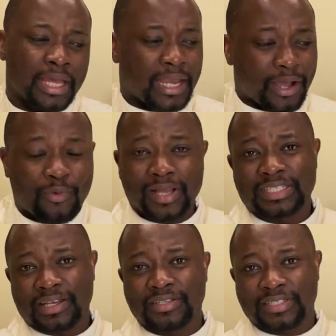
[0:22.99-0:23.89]
la
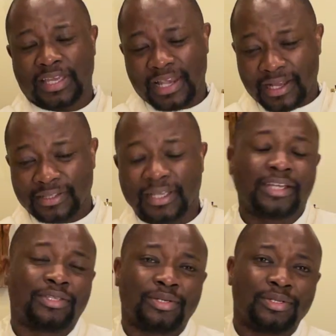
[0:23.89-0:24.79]
croissance qu'elle est en
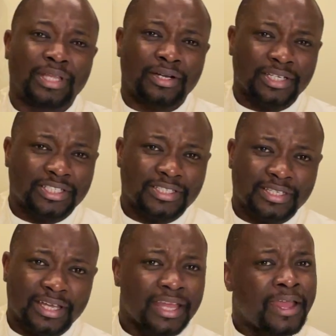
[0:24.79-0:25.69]
train
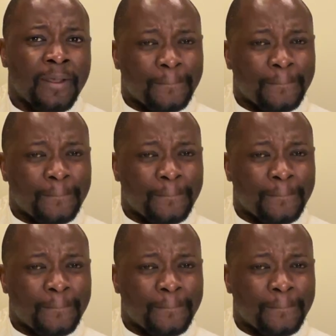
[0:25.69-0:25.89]
d'enregistrer.